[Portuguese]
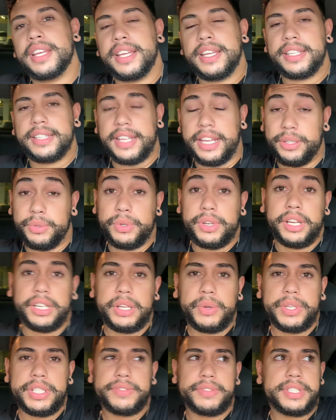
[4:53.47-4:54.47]
tá aí no
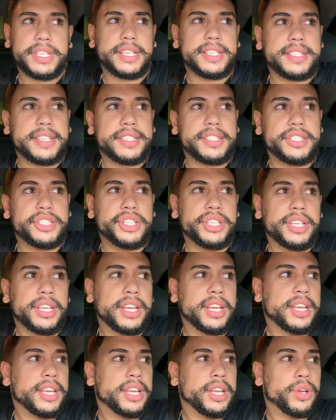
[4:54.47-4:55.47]
canal aí se você quiser assistir.
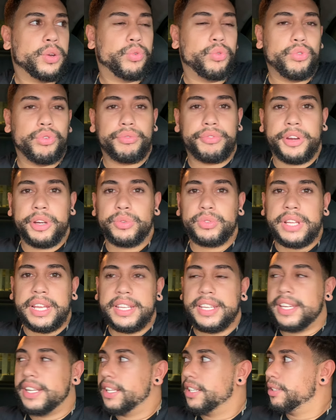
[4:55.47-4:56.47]
O governo tá aí
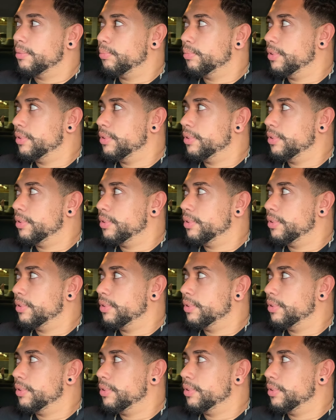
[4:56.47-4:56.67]
querendo